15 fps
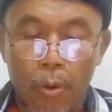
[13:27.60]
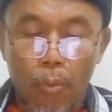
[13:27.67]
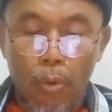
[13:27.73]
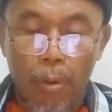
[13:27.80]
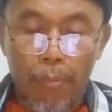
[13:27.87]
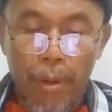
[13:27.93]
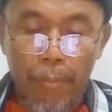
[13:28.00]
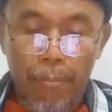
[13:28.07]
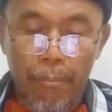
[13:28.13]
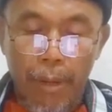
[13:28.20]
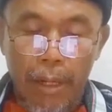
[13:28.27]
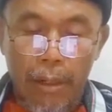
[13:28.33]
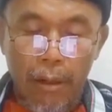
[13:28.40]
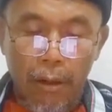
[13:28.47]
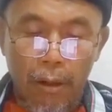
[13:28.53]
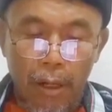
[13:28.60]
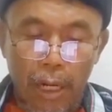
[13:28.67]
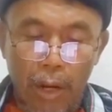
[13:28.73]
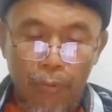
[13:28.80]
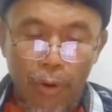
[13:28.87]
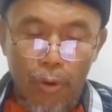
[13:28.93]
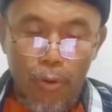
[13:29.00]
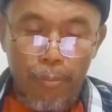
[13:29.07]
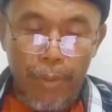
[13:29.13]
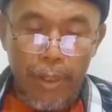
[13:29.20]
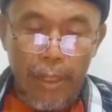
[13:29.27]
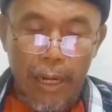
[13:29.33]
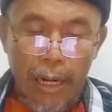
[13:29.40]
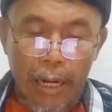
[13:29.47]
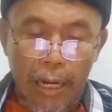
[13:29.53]
Wa mimman khalafahu
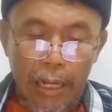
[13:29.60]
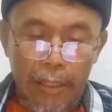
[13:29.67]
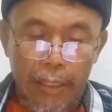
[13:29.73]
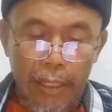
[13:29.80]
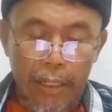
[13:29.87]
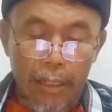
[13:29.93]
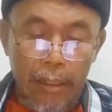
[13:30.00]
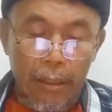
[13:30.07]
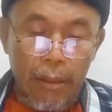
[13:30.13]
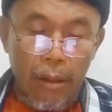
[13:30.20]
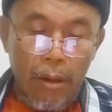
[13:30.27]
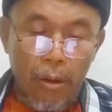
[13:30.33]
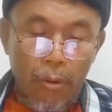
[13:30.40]
min ahadin